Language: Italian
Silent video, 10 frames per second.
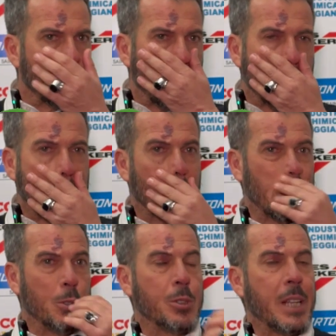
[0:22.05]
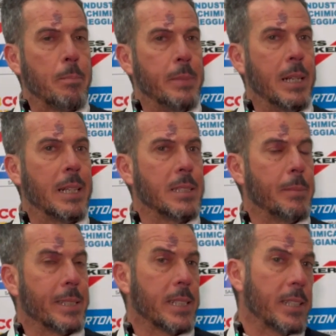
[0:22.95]
la squadra non abbia
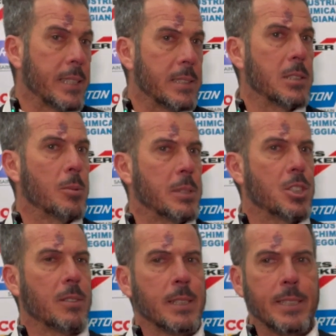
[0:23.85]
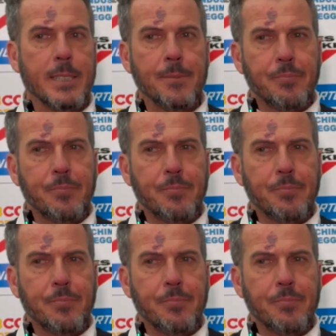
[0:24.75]
demeritato, anzi come diceva lei,